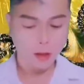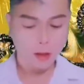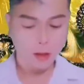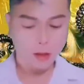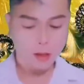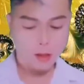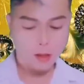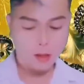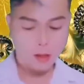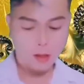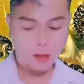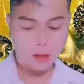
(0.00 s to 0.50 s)

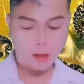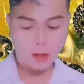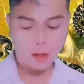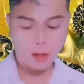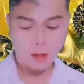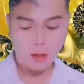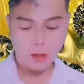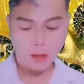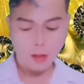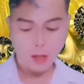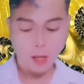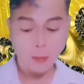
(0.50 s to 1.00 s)
Ân Lang
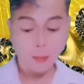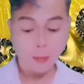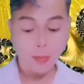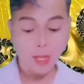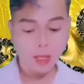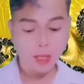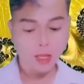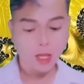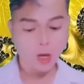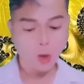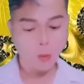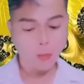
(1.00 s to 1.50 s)
Qua
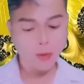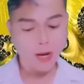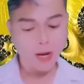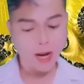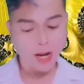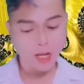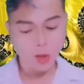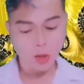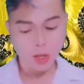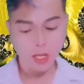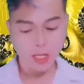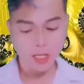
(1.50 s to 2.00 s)
không ngừng cọ
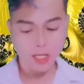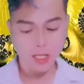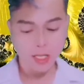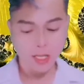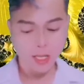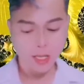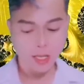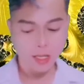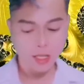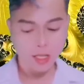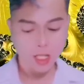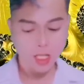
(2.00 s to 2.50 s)
sát thân thể
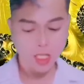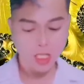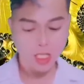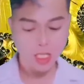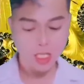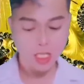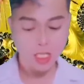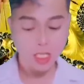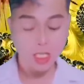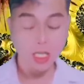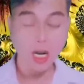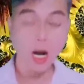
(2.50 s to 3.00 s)
của Ôn
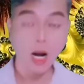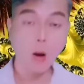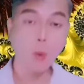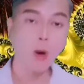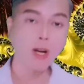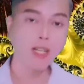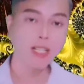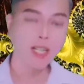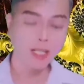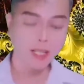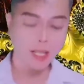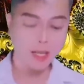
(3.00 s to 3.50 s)
Dương,
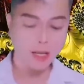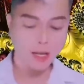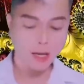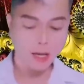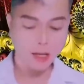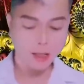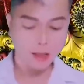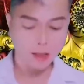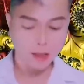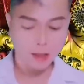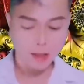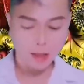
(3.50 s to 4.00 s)
khiến cho
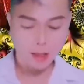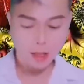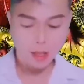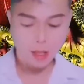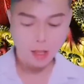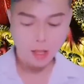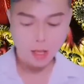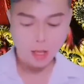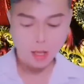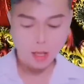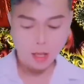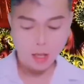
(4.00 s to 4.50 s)
cậu có
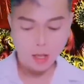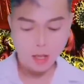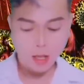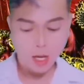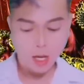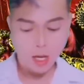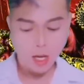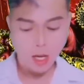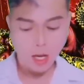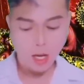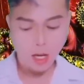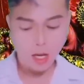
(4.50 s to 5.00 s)
một chút sợ
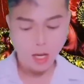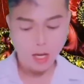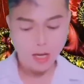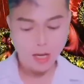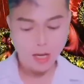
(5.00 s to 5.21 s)
hãi.